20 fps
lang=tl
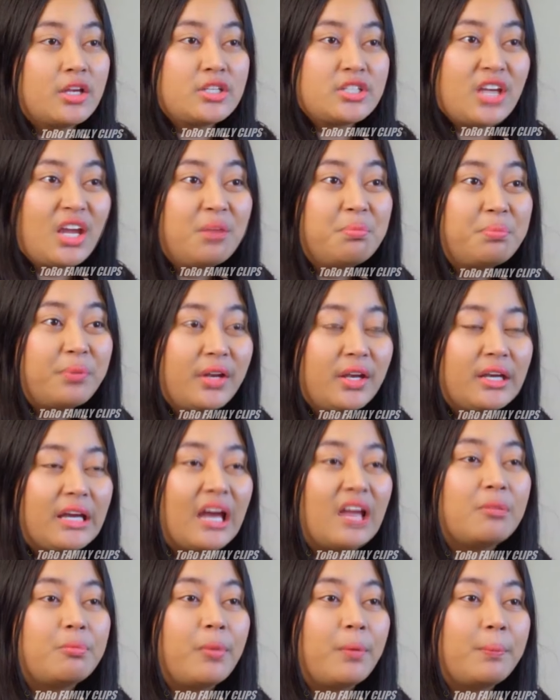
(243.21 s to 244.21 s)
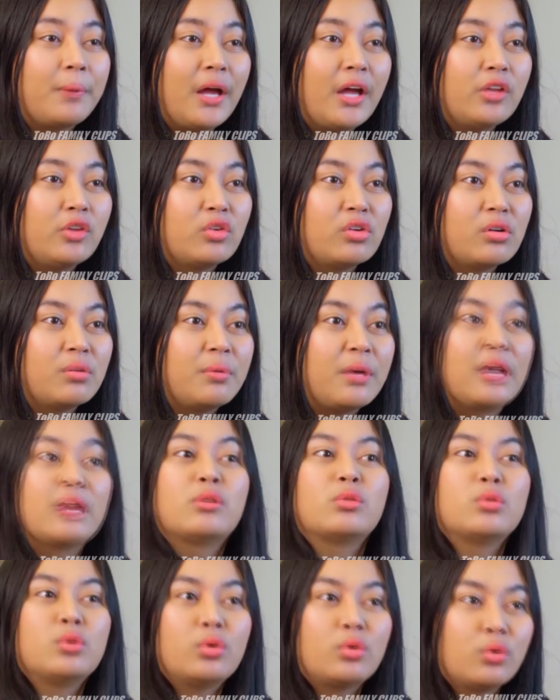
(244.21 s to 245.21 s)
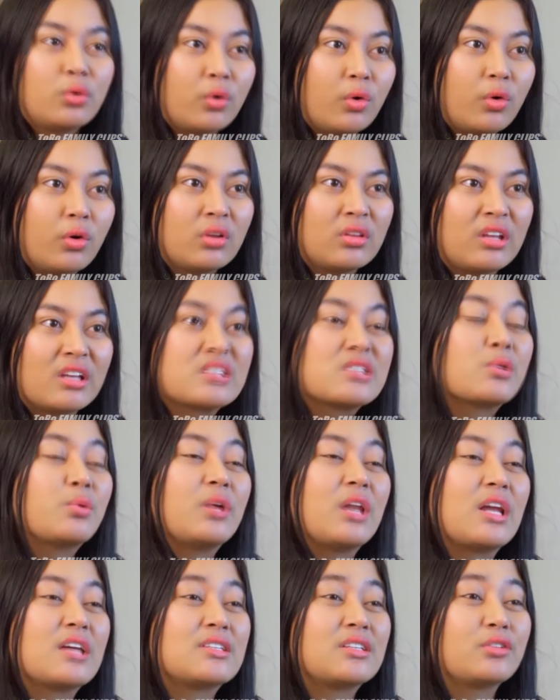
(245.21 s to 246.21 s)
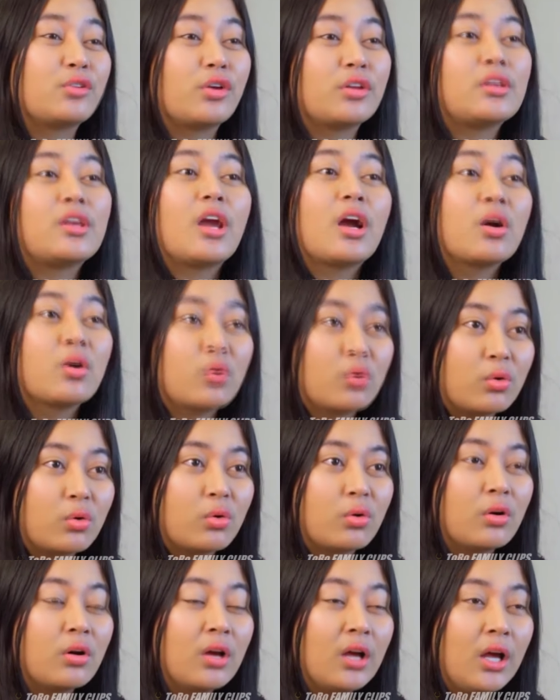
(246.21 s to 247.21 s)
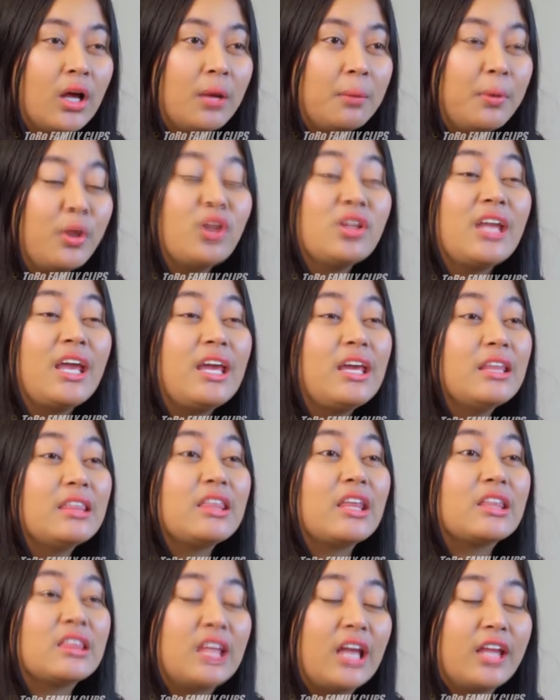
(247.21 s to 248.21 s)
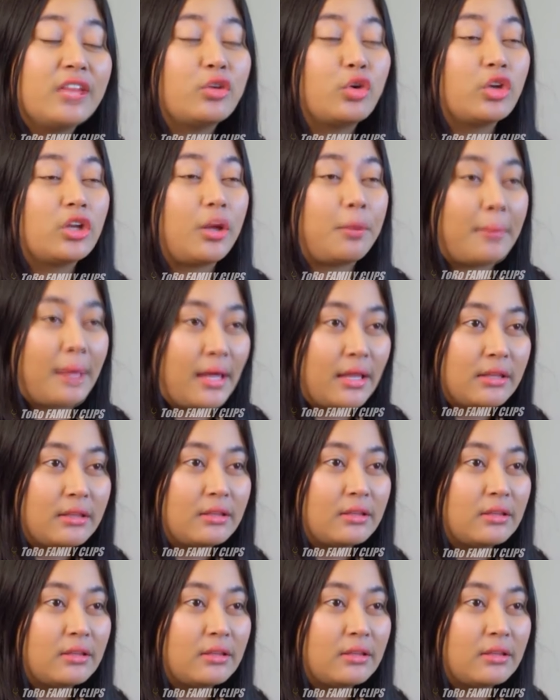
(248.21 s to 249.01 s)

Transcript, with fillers: Siyempre, kahit papano, merong lungkot kasi wala si Donyang ko. Pero naiintindihan ko naman.